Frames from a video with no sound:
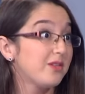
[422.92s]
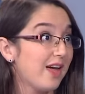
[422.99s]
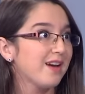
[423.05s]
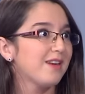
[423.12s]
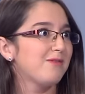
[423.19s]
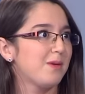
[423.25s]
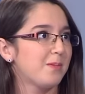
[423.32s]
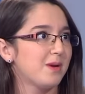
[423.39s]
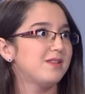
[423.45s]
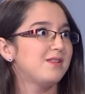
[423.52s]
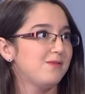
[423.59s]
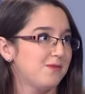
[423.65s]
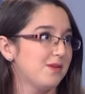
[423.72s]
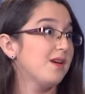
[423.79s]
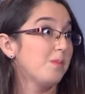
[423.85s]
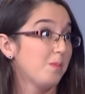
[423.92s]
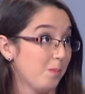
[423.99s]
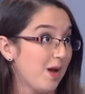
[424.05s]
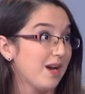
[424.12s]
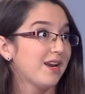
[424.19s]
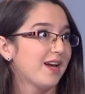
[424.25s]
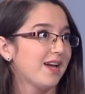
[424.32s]
arrive à planifier
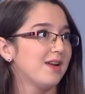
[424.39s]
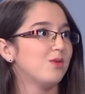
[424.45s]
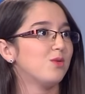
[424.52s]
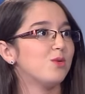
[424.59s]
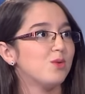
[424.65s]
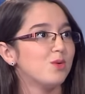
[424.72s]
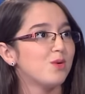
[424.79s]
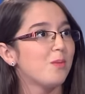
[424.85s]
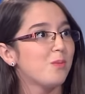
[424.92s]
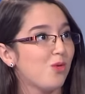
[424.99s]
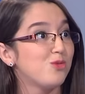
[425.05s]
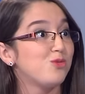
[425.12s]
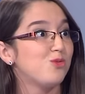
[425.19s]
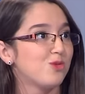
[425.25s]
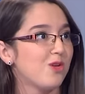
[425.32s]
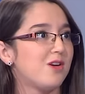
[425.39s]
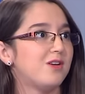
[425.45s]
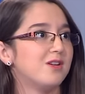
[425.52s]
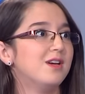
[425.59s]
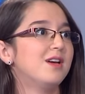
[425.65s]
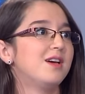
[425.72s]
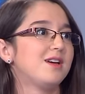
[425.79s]
malgré l'emploi du
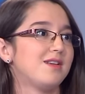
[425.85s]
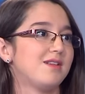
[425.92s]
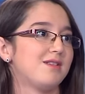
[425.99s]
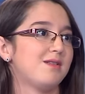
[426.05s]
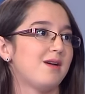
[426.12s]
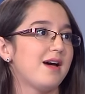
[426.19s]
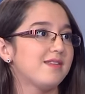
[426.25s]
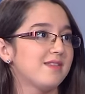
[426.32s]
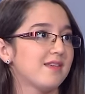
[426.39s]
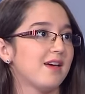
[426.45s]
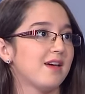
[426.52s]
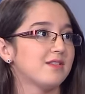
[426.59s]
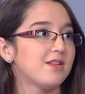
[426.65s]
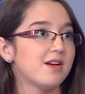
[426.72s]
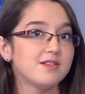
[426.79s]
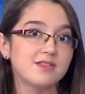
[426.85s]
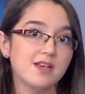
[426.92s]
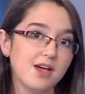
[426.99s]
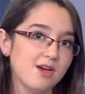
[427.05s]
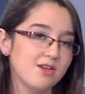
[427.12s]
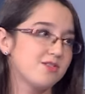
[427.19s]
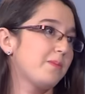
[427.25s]
temps euh, assez intense,
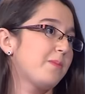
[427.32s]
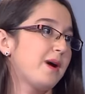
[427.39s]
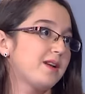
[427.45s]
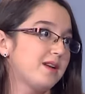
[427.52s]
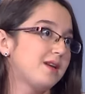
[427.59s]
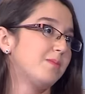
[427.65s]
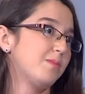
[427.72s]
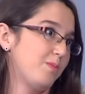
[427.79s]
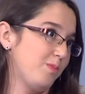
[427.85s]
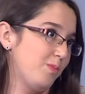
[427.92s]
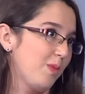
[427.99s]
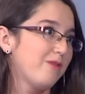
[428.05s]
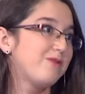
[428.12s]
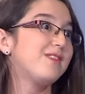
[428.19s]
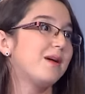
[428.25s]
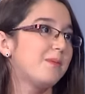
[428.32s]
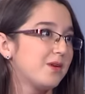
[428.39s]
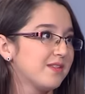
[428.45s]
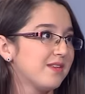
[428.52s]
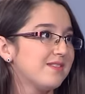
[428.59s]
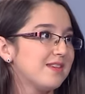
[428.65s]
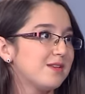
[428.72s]
sans parler
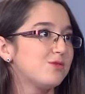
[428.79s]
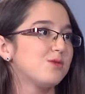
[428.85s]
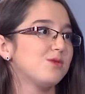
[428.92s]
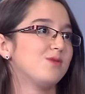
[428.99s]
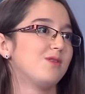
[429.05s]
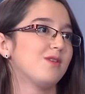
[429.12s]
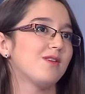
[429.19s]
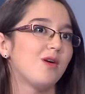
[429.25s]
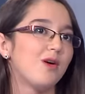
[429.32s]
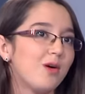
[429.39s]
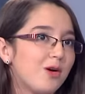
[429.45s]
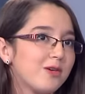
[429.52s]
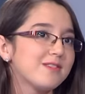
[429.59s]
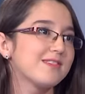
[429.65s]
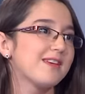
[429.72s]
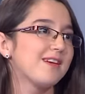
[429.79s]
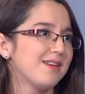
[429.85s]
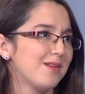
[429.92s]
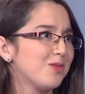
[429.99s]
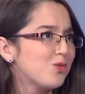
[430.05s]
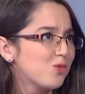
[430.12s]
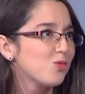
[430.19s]
évidemment des études. On,
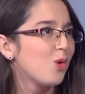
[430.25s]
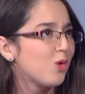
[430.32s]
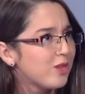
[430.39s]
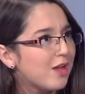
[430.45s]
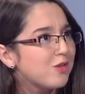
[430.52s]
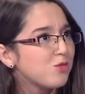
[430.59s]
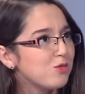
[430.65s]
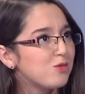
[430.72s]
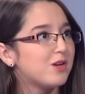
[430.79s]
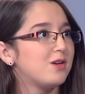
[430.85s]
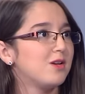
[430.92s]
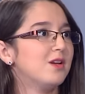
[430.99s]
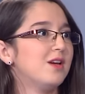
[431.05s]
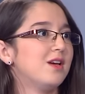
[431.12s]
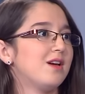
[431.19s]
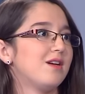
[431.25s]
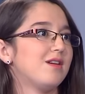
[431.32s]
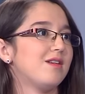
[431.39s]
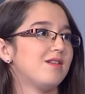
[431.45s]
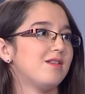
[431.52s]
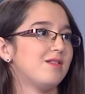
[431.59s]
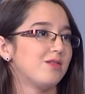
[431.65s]
sait, on a souvent,
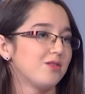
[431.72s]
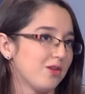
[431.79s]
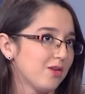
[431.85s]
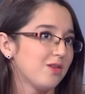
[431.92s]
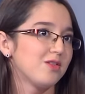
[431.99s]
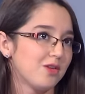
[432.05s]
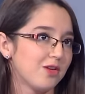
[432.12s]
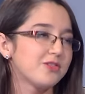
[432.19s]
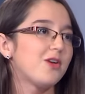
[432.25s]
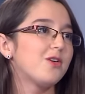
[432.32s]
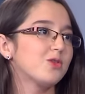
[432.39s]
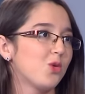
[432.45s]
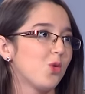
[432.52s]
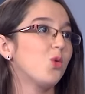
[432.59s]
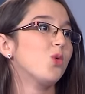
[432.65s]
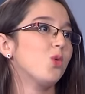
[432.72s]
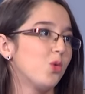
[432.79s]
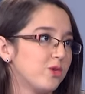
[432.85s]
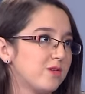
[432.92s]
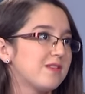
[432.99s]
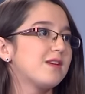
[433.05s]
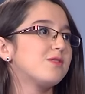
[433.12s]
euh, on, entend
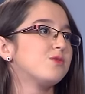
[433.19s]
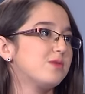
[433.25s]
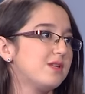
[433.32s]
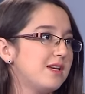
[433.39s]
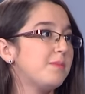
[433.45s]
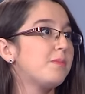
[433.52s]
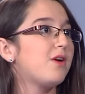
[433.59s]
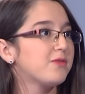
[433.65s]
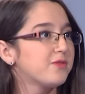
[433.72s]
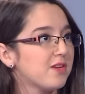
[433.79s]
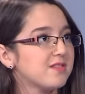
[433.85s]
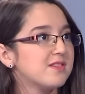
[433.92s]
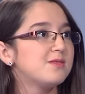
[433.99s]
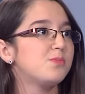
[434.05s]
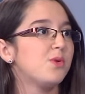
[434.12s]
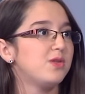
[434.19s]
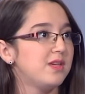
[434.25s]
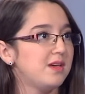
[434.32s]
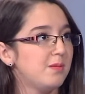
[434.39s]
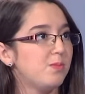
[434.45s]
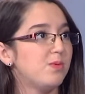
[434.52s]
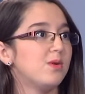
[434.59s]
qu'aux États-Unis les profs sont
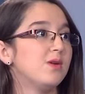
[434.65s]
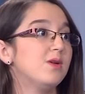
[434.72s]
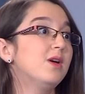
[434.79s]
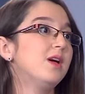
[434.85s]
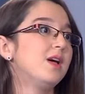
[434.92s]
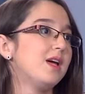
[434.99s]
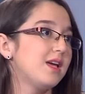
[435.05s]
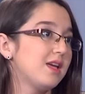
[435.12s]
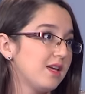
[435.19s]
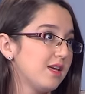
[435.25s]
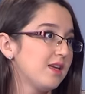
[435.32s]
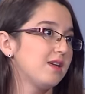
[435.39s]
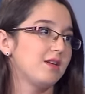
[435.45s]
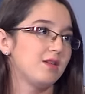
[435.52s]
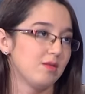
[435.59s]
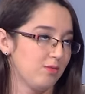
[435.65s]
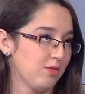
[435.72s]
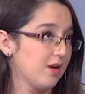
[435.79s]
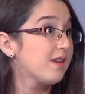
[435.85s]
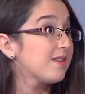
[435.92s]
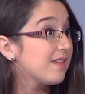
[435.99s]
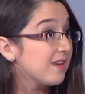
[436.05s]
disponibles mm-hmm. et
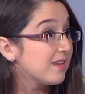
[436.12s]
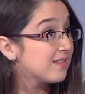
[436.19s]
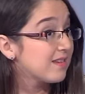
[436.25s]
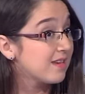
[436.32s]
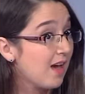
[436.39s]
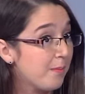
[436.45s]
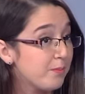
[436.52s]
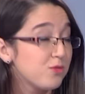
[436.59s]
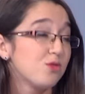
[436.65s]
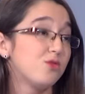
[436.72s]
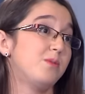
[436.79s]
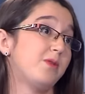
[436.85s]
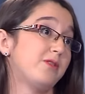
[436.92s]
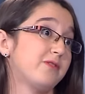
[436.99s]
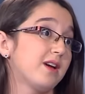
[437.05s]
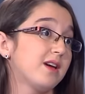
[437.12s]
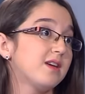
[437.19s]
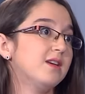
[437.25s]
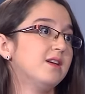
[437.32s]
voilà, c'est absolument vrai.